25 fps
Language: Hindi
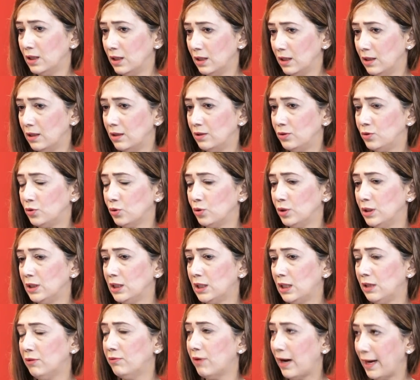जो
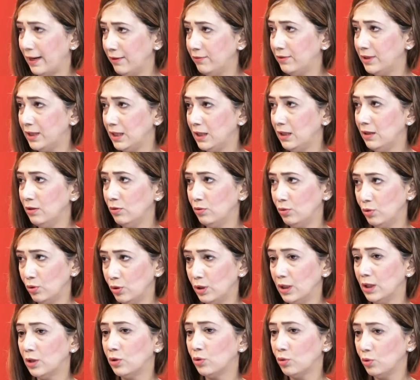इनकी वाइफ थी
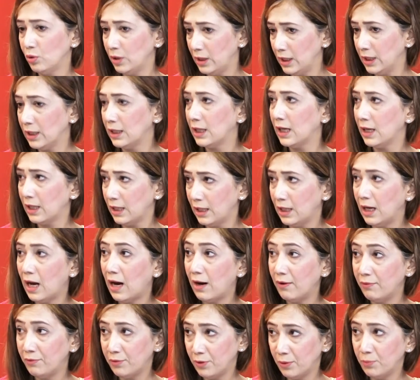उन्होंने तो इनके
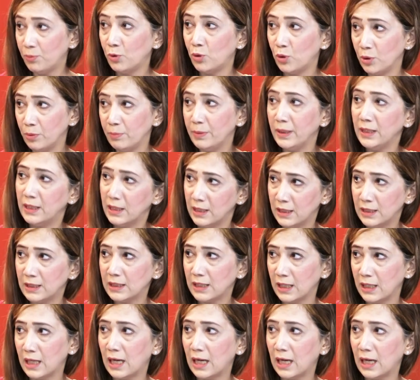ख़िलाफ़ रिपोर्ट भी दर्ज हम्म।